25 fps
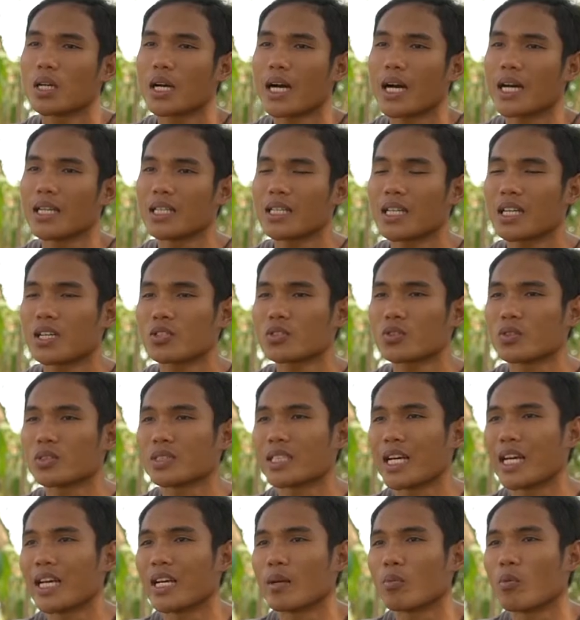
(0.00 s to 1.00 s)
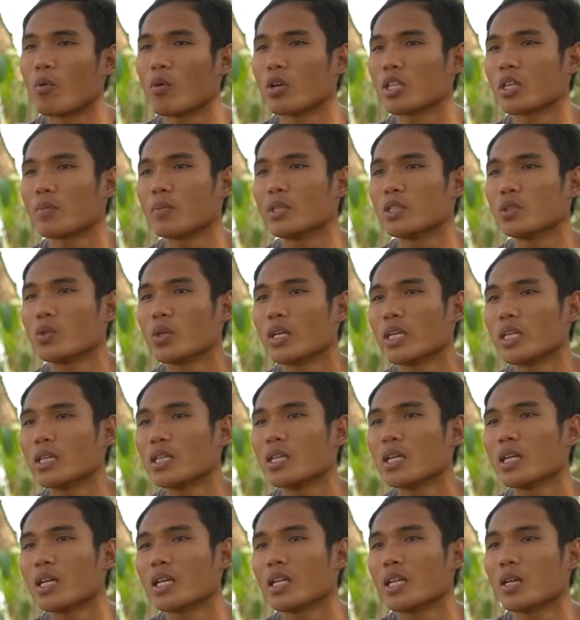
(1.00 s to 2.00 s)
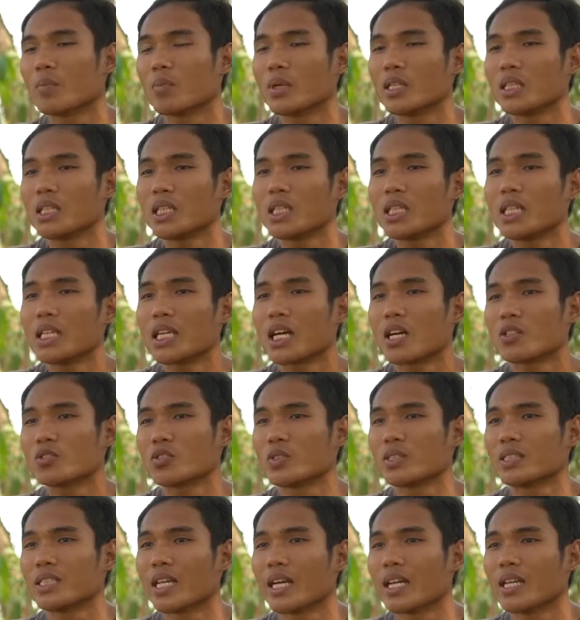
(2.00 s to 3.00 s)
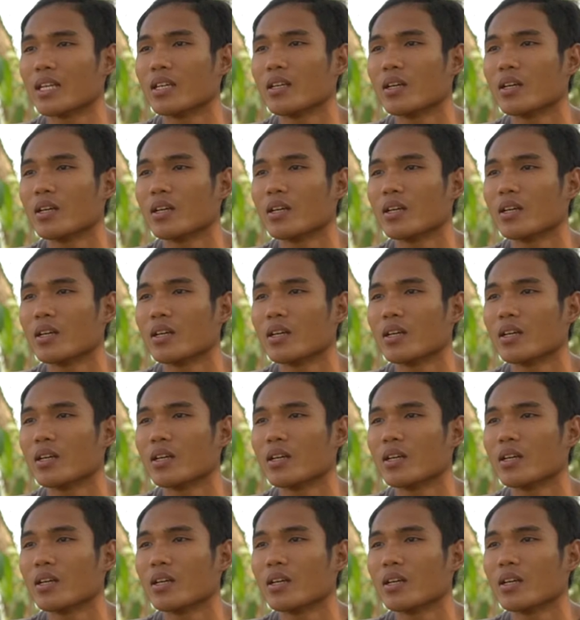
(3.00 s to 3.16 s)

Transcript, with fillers: ใครที่เขาสนใจผมก็จะไปช่วยในพื้นที่ที่เขาสนใจ